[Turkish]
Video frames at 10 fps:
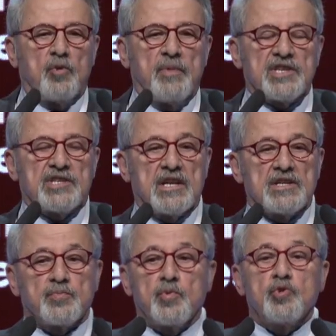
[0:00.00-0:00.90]

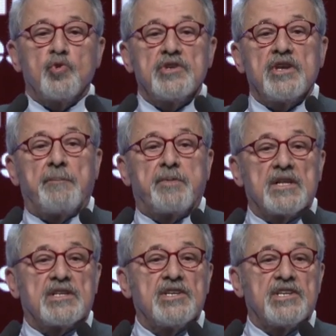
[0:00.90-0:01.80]
gömerseniz, bugün
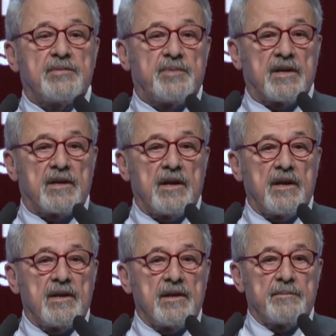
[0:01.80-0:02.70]
yapıldığı gibi
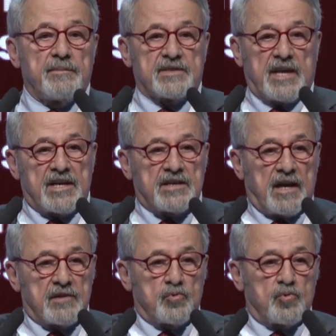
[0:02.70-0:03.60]

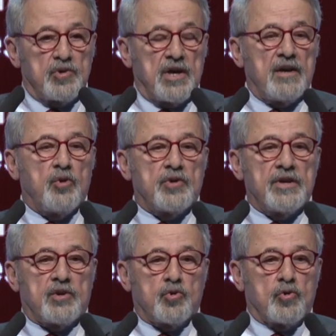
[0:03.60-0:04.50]
tekrar dünyaya
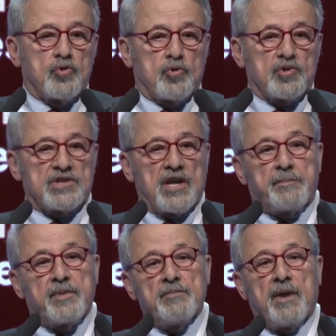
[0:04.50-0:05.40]
örnek oluyoruz.
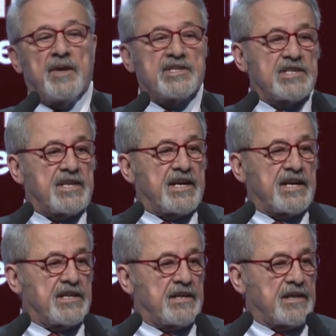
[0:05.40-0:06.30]
Yapılmaması
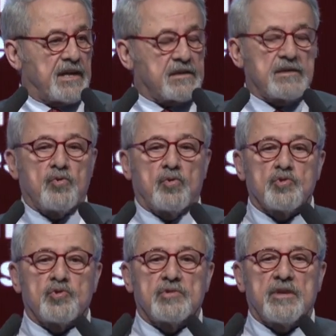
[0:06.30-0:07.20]
gerekenler
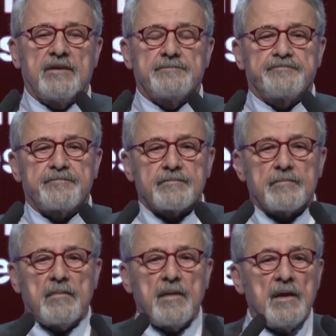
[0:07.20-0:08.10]
konusunda
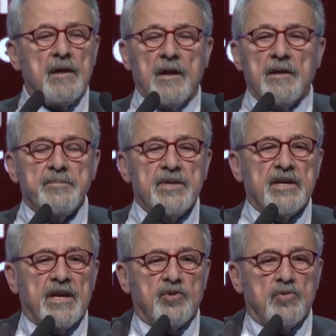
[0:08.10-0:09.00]
bir
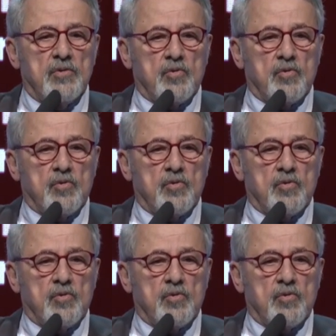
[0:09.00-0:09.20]
yere